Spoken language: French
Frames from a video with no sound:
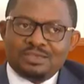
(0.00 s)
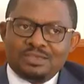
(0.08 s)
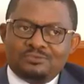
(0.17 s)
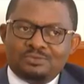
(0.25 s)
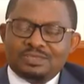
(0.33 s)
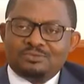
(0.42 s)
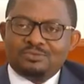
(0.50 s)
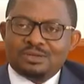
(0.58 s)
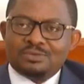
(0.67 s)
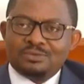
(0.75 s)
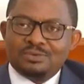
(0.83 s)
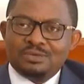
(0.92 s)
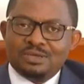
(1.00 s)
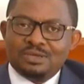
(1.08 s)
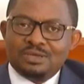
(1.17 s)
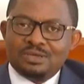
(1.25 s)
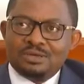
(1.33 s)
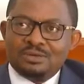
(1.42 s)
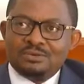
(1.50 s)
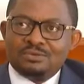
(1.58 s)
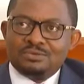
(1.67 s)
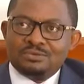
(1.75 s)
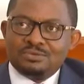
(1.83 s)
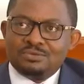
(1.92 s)
il faut savoir que
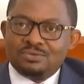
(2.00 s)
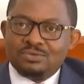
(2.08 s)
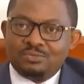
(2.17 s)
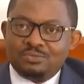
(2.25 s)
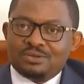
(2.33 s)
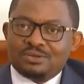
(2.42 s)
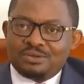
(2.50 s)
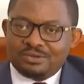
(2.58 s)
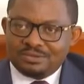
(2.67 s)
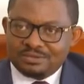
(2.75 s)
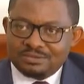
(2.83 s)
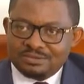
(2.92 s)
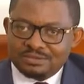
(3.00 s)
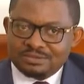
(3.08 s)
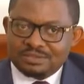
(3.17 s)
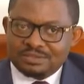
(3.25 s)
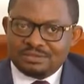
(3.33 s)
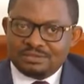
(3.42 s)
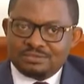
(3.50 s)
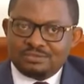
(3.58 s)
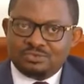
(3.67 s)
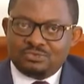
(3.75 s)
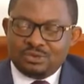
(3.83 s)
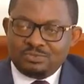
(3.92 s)
euh, le Bitcoin, que
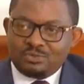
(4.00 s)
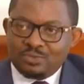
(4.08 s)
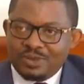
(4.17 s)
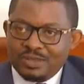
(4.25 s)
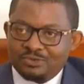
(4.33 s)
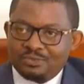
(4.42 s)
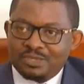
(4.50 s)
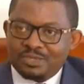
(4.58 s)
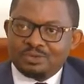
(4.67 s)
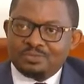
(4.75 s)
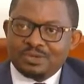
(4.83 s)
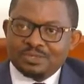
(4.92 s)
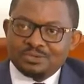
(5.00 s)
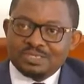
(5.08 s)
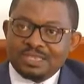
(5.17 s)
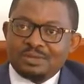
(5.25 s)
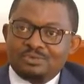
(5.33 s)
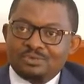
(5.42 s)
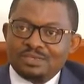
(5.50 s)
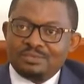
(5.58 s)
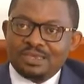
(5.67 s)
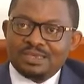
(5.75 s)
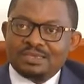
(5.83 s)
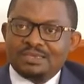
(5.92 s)
je vais beaucoup parler du Bitcoin parce que c'est la monnaie
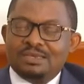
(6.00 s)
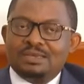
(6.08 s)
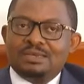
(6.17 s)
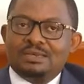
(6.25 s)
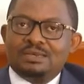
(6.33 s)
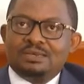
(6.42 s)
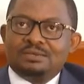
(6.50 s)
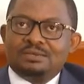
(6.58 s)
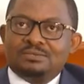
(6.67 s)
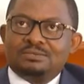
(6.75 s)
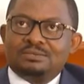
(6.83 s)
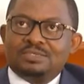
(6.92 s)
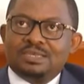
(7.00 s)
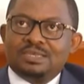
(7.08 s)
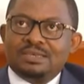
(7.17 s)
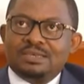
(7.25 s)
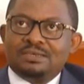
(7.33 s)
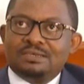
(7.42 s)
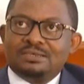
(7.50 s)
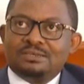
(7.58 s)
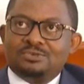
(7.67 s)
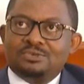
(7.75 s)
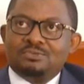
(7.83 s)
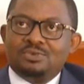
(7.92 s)
mère, c'est
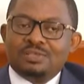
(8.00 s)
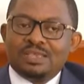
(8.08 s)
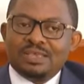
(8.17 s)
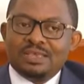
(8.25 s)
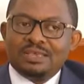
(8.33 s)
une monnaie